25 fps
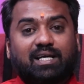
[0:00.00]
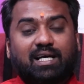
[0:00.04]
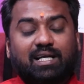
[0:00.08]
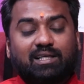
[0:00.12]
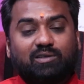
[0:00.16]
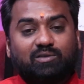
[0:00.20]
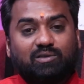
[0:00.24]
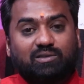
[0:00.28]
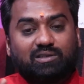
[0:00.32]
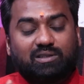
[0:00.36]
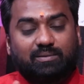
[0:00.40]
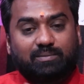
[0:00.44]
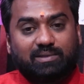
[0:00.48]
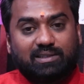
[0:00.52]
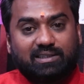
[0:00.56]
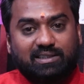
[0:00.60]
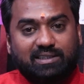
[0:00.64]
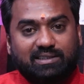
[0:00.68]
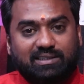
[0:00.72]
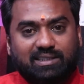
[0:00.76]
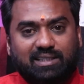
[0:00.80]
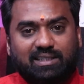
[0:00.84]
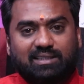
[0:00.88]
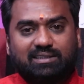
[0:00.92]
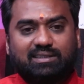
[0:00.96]
కానీ కొంతమంది
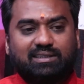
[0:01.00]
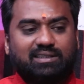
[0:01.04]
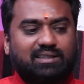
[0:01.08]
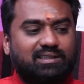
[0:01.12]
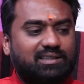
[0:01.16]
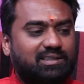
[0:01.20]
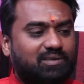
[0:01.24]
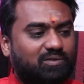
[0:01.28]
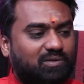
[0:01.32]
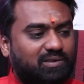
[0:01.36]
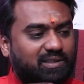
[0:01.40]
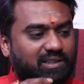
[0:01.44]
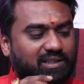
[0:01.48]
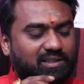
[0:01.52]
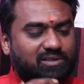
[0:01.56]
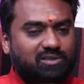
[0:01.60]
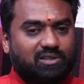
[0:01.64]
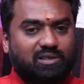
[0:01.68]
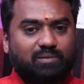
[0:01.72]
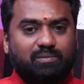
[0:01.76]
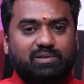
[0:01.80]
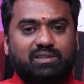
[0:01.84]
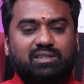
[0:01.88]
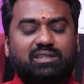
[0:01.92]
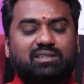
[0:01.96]
నిజాయితీగా నేను ఒకటే
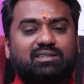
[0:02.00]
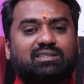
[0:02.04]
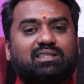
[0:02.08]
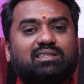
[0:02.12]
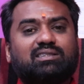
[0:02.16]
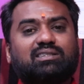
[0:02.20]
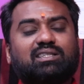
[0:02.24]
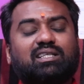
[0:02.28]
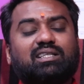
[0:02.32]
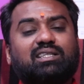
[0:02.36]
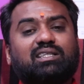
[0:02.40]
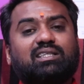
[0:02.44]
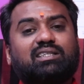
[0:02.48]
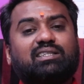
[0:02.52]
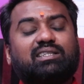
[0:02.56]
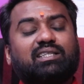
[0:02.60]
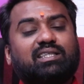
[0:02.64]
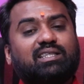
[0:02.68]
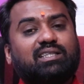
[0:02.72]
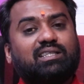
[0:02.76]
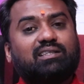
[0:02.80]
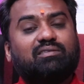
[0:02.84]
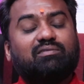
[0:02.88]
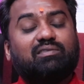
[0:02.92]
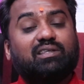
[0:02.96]
జాబే చేస్తాను సార్ నేను
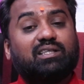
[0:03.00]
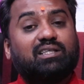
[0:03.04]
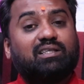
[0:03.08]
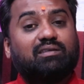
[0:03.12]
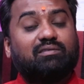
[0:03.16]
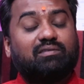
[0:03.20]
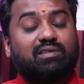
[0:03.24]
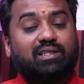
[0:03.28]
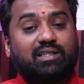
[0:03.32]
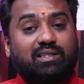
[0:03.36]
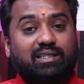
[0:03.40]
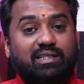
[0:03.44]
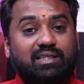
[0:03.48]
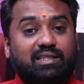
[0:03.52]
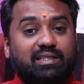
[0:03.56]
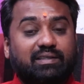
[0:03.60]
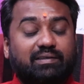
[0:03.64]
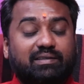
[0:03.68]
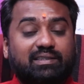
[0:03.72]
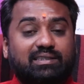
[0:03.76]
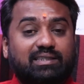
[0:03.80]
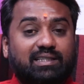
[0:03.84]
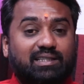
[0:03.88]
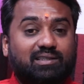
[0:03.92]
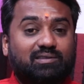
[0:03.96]
చెయ్యను వేరే
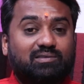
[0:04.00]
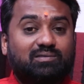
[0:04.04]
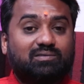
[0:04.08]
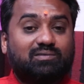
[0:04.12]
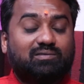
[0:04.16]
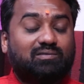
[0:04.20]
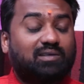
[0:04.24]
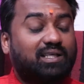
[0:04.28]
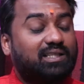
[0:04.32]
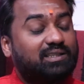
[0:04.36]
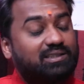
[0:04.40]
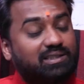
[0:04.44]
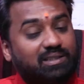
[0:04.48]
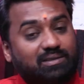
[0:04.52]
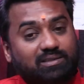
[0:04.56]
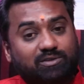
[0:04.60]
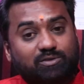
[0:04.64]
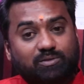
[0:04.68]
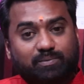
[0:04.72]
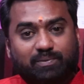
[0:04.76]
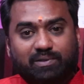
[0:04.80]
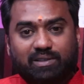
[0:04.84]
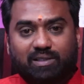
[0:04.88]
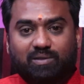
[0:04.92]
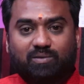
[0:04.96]
ఏం చెయ్యను వాడిని చేసి
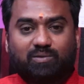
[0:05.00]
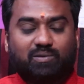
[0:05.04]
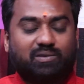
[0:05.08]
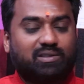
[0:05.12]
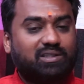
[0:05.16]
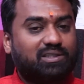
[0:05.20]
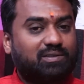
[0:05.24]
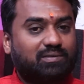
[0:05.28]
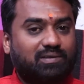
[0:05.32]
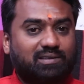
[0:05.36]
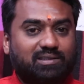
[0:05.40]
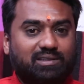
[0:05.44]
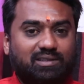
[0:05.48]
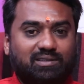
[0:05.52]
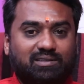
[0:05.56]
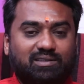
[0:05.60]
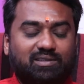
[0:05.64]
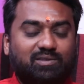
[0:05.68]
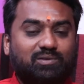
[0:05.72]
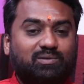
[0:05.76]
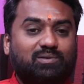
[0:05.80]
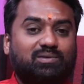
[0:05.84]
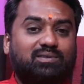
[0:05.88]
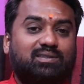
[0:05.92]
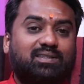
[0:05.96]
చూపిన కొట్టిషోర్ని
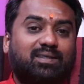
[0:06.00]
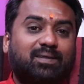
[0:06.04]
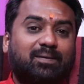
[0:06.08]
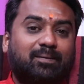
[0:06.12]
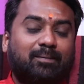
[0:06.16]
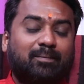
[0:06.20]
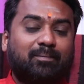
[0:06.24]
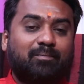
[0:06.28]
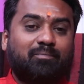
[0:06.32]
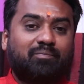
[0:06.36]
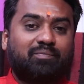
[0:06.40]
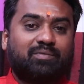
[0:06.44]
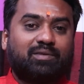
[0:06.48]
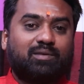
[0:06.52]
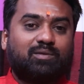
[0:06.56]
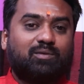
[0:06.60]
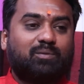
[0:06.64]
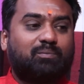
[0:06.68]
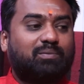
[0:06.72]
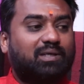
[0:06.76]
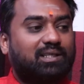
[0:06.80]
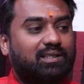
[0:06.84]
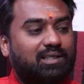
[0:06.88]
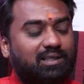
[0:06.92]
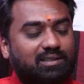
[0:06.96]
నేను చూస్తాను
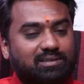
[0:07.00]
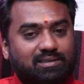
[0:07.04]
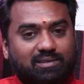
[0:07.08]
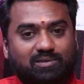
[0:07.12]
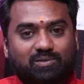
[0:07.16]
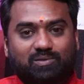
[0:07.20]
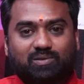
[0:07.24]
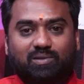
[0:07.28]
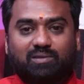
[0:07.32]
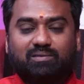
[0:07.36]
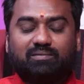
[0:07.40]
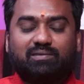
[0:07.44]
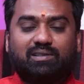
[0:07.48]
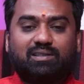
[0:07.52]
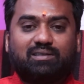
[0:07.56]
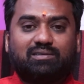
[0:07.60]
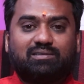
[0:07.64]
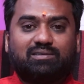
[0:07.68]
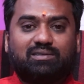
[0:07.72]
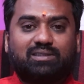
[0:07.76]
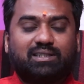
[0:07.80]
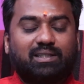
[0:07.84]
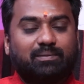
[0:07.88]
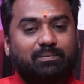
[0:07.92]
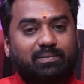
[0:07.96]
నువ్వు పది లక్షలు స్టోన్
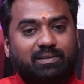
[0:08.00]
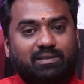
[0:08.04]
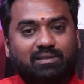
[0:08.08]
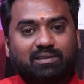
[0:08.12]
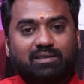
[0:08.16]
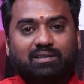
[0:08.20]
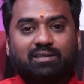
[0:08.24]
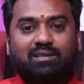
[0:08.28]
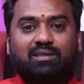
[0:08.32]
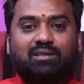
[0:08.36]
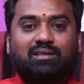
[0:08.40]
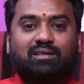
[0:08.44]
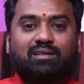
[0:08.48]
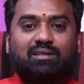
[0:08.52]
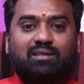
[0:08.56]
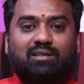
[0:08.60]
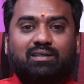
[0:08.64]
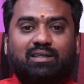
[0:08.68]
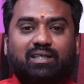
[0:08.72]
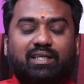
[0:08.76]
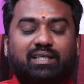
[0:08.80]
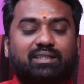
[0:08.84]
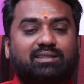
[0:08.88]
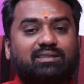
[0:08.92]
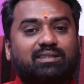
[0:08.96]
పెట్టు చేపి
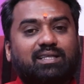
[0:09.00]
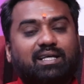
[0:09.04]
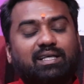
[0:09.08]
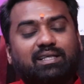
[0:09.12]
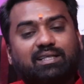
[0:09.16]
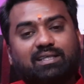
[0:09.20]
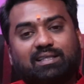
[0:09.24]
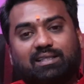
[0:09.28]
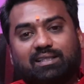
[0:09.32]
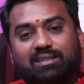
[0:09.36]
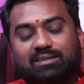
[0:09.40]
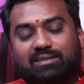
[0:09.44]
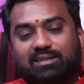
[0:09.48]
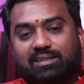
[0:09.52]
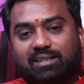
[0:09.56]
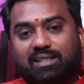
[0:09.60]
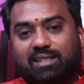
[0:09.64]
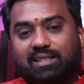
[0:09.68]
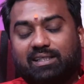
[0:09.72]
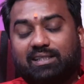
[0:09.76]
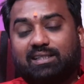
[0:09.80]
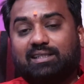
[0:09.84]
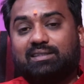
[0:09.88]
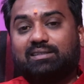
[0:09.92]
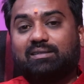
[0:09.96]
ఏ స్థాయికి వెళ్ళినా సరే
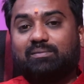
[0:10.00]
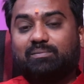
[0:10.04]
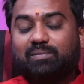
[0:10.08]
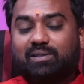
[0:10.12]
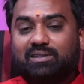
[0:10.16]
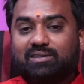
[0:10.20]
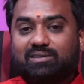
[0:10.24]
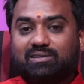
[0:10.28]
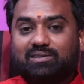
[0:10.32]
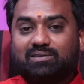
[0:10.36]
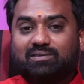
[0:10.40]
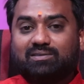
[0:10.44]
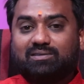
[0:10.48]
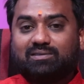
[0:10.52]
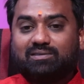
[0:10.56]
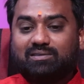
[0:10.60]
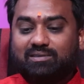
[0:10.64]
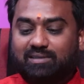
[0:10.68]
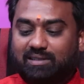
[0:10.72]
కానీ ఎట్లా సంపాదిస్తాం